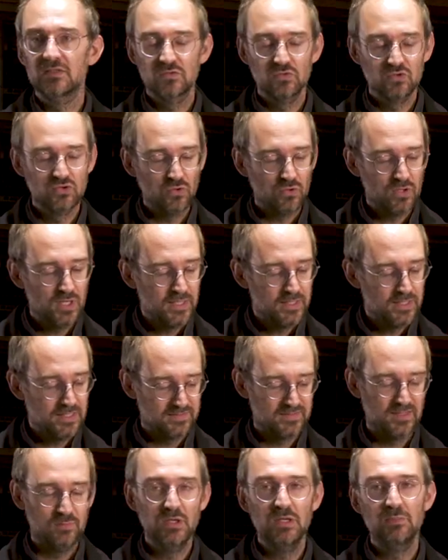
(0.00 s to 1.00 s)
ce jour-là, il y a
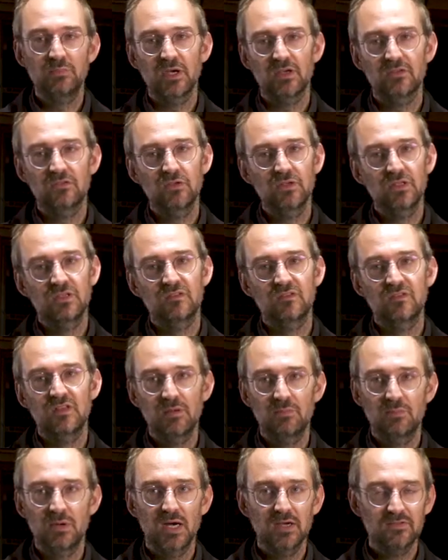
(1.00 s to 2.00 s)
5000 personnes qui se
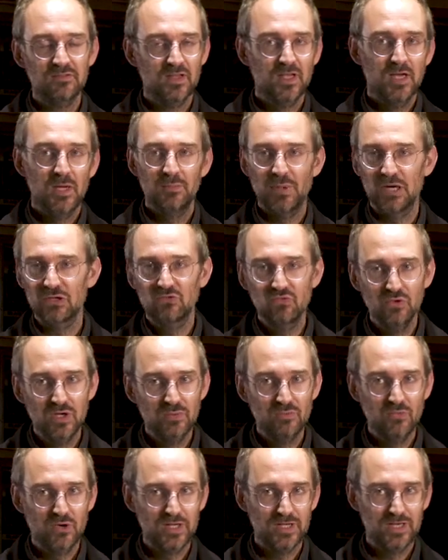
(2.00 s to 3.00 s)
déplacent par tous
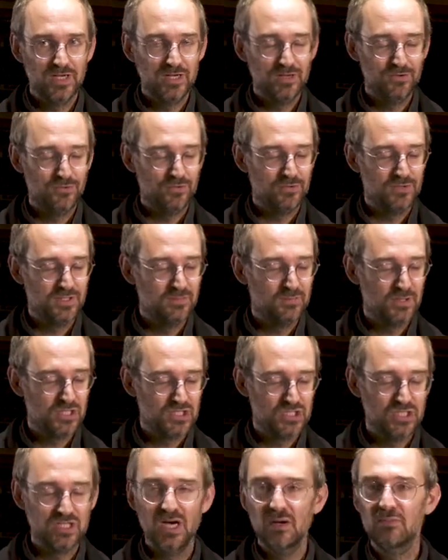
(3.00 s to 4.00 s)
les moyens
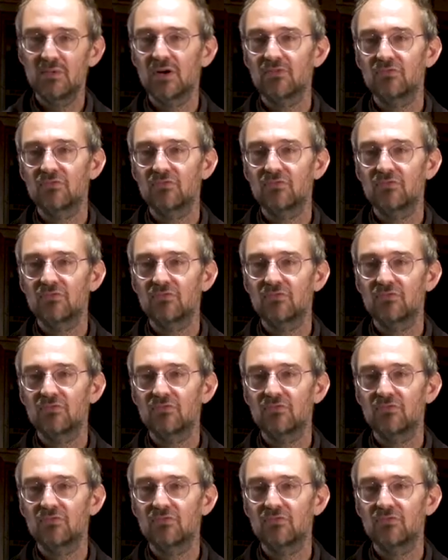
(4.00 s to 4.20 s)
imaginables,